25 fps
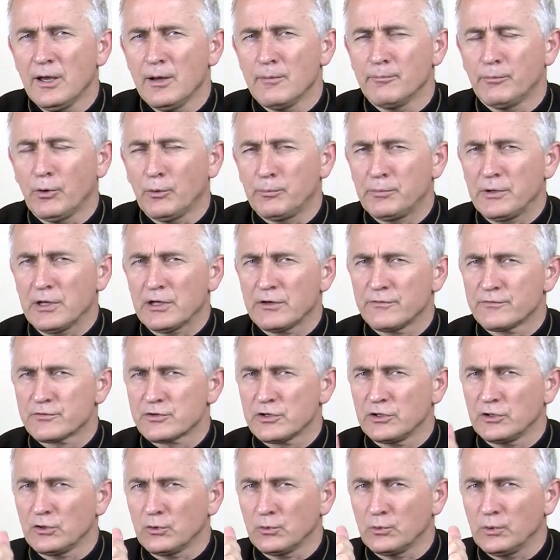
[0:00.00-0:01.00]
po
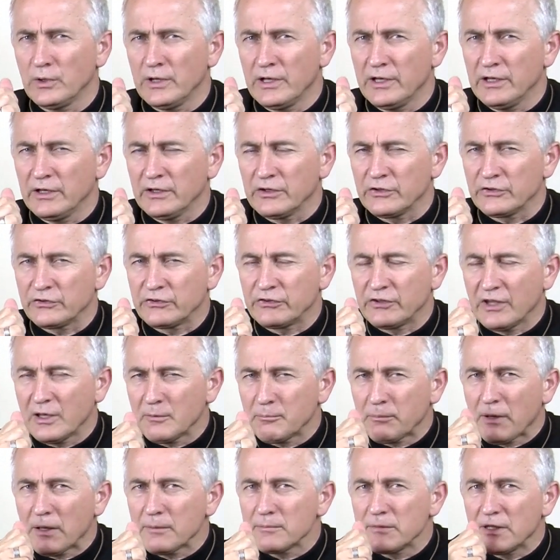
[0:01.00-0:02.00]
pierwsze ją
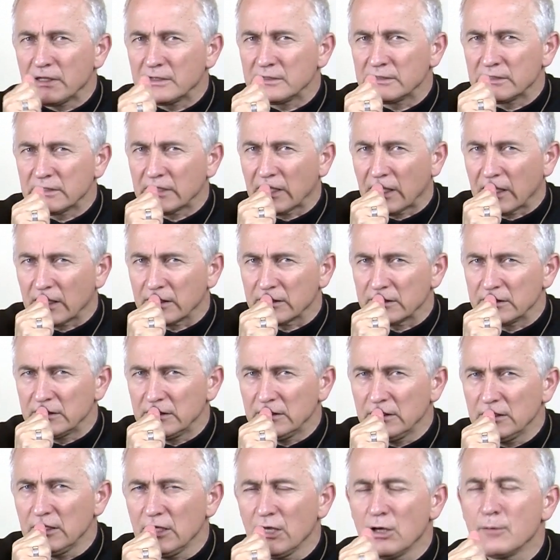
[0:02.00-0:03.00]

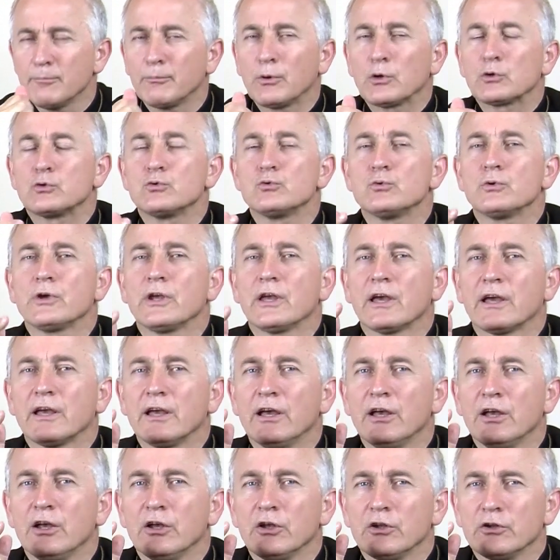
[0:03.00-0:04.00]
zapamiętali, po drugie
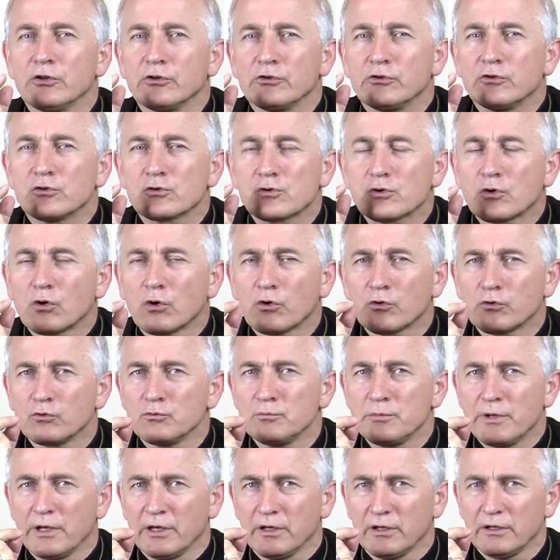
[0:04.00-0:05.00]

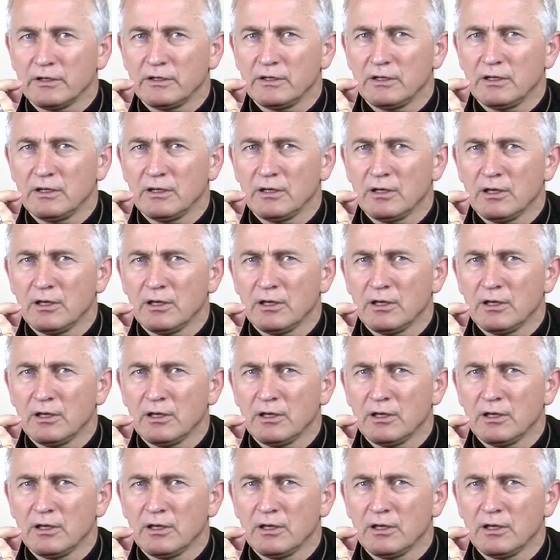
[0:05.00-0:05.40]
zrozumieli.